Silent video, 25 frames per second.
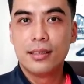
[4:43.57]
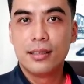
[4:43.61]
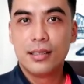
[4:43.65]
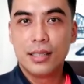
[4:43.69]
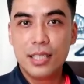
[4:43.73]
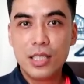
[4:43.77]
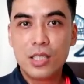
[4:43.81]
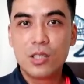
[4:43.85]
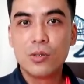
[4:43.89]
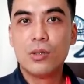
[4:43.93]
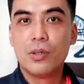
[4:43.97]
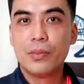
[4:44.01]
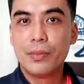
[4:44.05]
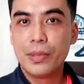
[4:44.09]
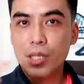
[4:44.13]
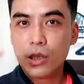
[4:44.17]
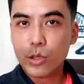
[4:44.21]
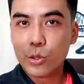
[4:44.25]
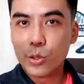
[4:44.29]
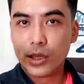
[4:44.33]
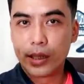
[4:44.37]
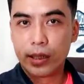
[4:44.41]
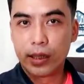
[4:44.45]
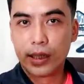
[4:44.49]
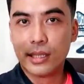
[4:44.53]
你怎么没有
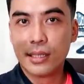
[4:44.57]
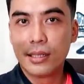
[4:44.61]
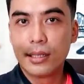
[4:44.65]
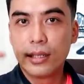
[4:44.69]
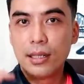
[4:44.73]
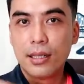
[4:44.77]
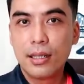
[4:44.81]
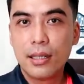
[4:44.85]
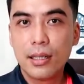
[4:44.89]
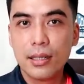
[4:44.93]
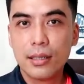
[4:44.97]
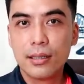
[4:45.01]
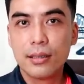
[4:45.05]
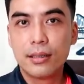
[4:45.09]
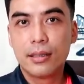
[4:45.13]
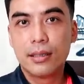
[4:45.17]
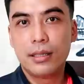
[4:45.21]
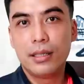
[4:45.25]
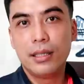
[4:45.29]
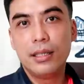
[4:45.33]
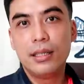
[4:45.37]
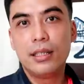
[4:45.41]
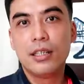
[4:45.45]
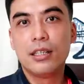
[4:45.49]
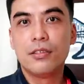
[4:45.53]
选择更
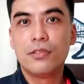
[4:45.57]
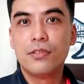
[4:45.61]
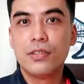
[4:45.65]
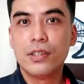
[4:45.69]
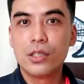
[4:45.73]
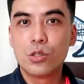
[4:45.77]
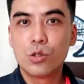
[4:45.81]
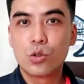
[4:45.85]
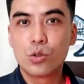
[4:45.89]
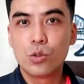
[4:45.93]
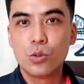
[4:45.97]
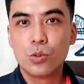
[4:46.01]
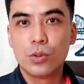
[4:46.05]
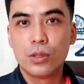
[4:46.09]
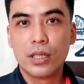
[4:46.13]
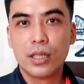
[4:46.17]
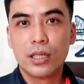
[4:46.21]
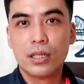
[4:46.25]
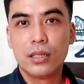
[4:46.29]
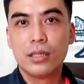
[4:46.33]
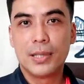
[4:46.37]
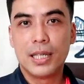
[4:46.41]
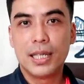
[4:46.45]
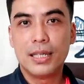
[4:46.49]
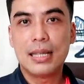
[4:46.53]
低的分数
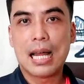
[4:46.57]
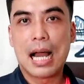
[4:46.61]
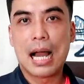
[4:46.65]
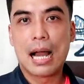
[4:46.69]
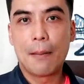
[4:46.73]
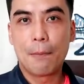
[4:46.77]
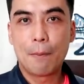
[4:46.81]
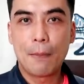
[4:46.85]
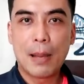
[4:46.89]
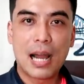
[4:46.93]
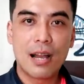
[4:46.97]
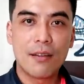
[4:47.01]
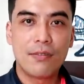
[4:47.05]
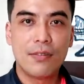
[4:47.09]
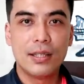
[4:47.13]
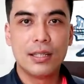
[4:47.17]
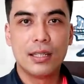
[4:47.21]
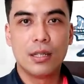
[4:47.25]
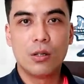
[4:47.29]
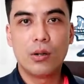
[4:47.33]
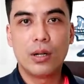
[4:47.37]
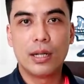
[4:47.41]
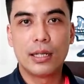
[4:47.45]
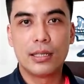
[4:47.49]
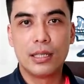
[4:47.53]
呢？你打八分
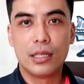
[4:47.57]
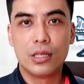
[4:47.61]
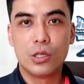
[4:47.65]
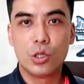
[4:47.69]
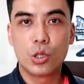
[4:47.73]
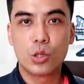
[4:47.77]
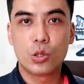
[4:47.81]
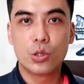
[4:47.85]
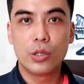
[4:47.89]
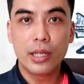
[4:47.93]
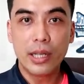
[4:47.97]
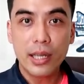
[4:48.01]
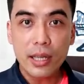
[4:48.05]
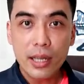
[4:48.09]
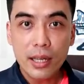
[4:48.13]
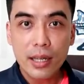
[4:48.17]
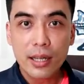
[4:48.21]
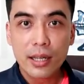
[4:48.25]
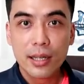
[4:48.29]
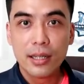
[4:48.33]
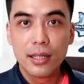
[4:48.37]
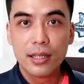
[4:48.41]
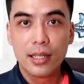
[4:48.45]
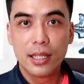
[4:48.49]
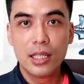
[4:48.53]
的话呢，就说，诶，
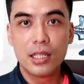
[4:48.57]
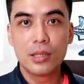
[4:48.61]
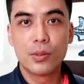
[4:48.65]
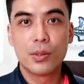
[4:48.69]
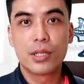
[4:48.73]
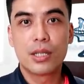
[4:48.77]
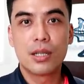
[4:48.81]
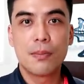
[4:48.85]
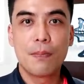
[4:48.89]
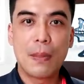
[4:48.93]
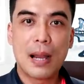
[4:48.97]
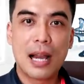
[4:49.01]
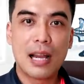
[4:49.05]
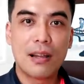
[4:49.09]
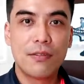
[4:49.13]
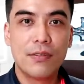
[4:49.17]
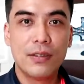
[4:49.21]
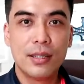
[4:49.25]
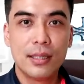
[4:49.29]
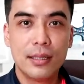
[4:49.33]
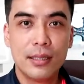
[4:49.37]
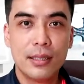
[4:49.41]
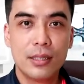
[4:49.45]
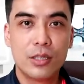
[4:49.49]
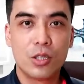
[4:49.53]
你怎么是八
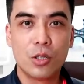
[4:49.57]
分？